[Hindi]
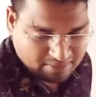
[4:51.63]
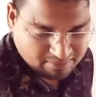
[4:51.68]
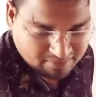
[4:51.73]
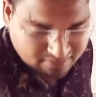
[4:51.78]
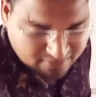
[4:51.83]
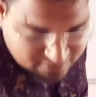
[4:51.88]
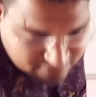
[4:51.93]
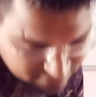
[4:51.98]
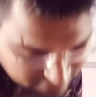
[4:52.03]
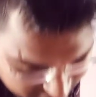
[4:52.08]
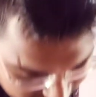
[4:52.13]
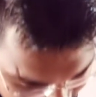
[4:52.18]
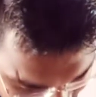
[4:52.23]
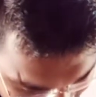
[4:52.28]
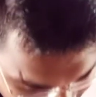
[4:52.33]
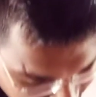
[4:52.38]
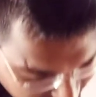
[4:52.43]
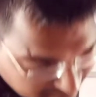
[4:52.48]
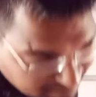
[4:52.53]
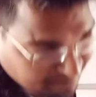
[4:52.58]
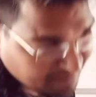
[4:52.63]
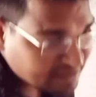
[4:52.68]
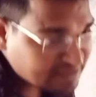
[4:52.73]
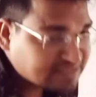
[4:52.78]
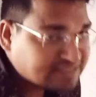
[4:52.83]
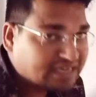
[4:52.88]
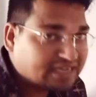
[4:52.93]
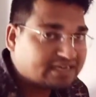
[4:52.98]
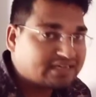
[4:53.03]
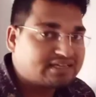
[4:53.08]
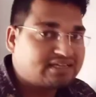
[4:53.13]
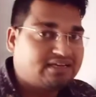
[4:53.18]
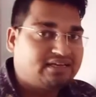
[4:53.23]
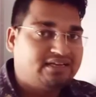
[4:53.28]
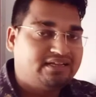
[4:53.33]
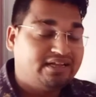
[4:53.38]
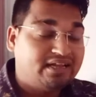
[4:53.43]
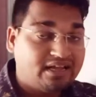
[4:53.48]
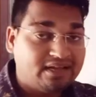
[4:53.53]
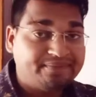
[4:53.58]
हम हमने पहचान के
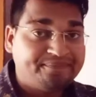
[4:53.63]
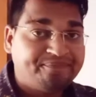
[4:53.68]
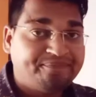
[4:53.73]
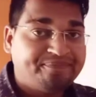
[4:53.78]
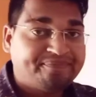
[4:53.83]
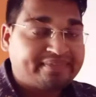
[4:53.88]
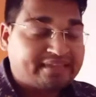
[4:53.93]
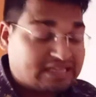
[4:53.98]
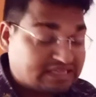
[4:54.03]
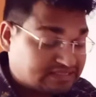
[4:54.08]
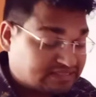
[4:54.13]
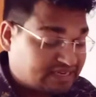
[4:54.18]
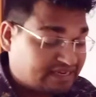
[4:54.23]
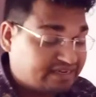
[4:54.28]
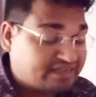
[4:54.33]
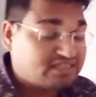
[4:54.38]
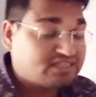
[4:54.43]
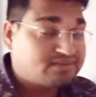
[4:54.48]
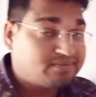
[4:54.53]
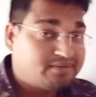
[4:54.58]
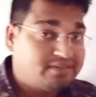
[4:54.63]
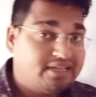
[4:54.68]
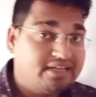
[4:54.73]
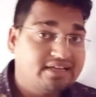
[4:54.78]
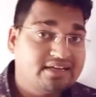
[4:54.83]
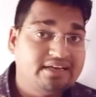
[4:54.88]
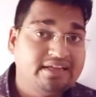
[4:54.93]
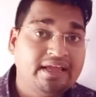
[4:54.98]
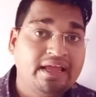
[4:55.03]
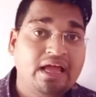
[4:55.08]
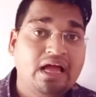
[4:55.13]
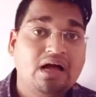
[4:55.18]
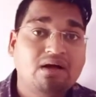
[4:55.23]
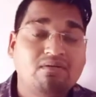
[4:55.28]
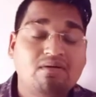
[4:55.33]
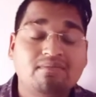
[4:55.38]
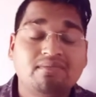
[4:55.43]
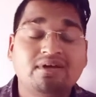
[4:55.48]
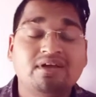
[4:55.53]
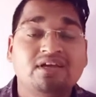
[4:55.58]
लिया सेंटेंस भी देख लिए
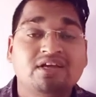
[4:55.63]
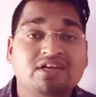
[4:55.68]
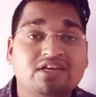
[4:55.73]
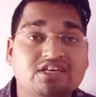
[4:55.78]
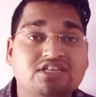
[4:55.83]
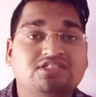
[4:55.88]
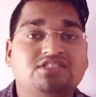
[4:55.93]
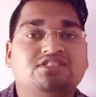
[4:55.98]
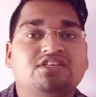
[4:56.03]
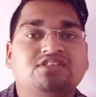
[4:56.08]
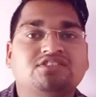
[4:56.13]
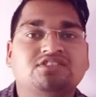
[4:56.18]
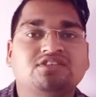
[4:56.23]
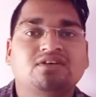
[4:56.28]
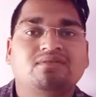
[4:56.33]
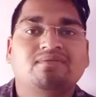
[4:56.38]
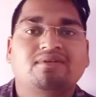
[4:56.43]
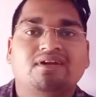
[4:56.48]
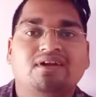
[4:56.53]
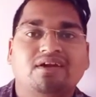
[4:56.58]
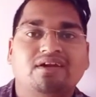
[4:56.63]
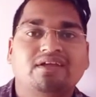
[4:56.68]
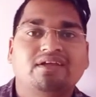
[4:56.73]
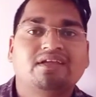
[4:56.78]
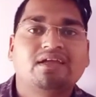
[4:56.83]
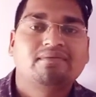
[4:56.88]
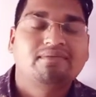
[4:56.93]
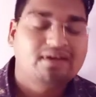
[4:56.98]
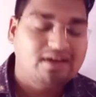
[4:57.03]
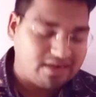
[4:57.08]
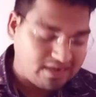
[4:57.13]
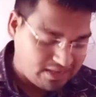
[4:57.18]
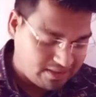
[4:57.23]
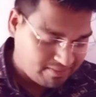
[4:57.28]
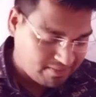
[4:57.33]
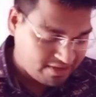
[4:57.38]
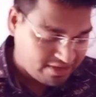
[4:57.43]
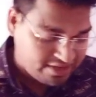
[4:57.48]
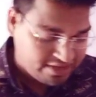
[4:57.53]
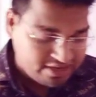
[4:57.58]
अब हमें स्ट्रक्चर बनाने हैं क्या बनाने हैं
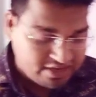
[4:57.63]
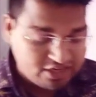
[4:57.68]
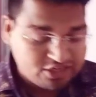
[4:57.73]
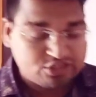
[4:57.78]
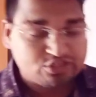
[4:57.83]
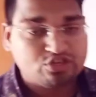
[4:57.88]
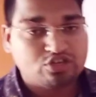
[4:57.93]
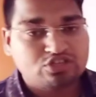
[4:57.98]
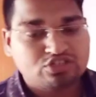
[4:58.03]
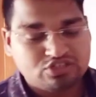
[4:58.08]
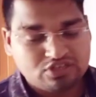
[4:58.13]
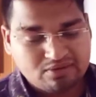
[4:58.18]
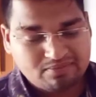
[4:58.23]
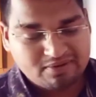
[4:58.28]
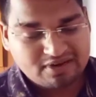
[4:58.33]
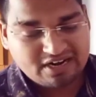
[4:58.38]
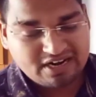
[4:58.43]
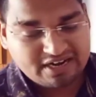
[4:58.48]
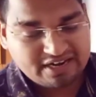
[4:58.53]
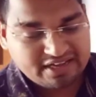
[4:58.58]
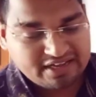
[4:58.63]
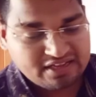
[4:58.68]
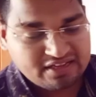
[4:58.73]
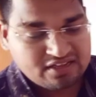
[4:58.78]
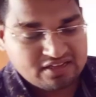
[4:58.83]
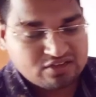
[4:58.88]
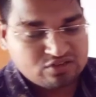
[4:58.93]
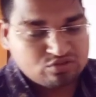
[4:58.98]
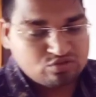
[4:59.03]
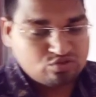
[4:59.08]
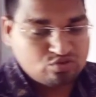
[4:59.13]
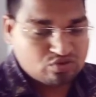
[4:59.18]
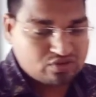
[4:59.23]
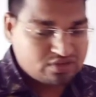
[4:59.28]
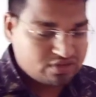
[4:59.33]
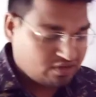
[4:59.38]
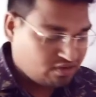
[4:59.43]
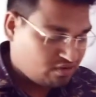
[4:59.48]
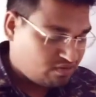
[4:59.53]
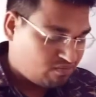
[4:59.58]
हमें स्ट्रक्चर बनाने हैं जो
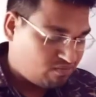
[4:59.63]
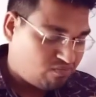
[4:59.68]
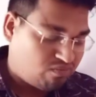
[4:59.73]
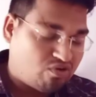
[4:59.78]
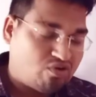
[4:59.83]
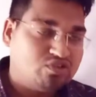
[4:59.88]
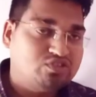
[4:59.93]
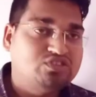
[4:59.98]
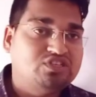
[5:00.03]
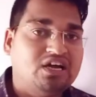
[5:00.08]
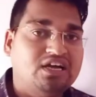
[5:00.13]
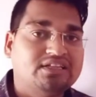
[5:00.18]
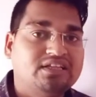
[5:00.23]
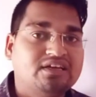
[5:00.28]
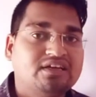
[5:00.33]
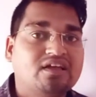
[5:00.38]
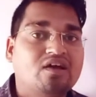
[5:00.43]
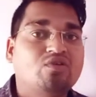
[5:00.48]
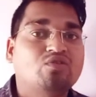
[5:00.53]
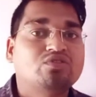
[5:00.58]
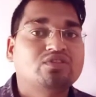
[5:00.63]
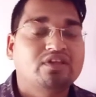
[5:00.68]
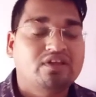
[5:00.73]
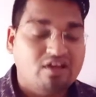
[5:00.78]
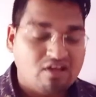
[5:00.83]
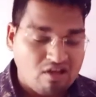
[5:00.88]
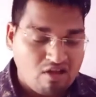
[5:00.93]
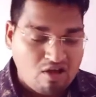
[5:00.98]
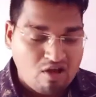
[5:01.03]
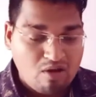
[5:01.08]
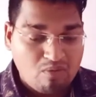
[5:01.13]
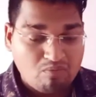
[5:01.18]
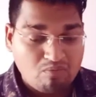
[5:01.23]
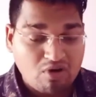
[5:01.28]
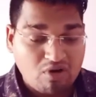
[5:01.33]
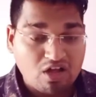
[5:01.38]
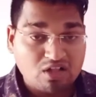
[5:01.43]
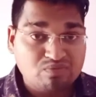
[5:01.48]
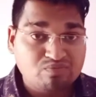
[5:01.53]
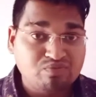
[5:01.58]
कि बहुत ज़्यादा क्या होते हैं
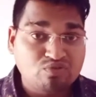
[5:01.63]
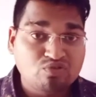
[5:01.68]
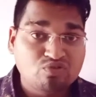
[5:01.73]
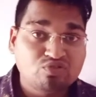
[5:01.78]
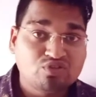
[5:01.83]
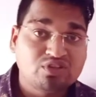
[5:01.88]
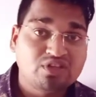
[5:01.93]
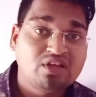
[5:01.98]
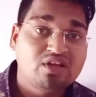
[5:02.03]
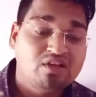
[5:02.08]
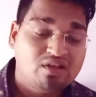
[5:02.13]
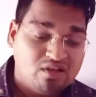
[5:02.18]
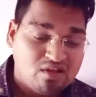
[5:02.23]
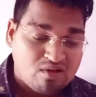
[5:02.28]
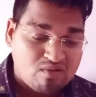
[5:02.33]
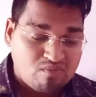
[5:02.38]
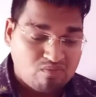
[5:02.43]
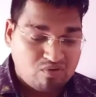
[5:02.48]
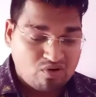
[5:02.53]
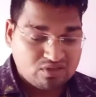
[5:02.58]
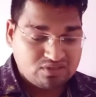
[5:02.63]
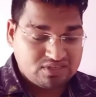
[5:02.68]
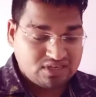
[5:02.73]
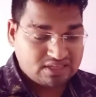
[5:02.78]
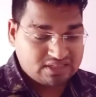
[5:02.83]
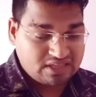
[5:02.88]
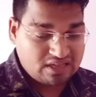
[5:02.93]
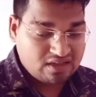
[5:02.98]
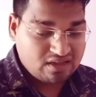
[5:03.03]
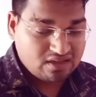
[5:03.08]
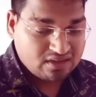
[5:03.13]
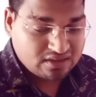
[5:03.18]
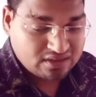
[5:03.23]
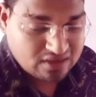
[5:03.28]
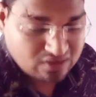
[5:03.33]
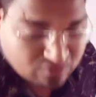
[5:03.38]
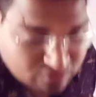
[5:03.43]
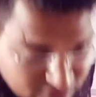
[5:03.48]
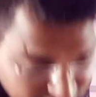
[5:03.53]
महत्वपूर्ण होते हैं बहुत ज़्यादा क्या